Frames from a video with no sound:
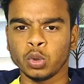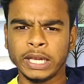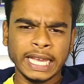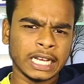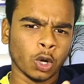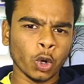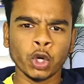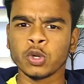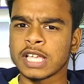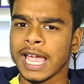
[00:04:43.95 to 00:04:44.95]
तो एक
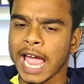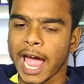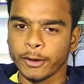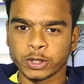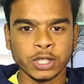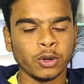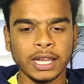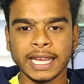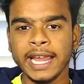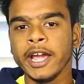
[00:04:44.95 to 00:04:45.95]
गुड न्यूज़ आया आईओसी को
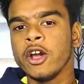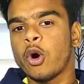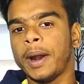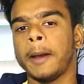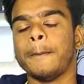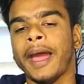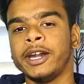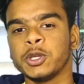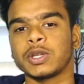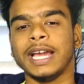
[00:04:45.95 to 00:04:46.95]
लेके और एक
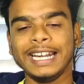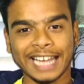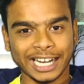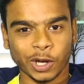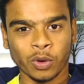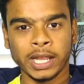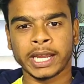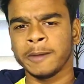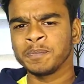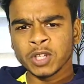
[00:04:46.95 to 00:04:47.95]
बैड न्यूज़ आया डाटा को
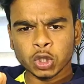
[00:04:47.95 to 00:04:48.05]
लेके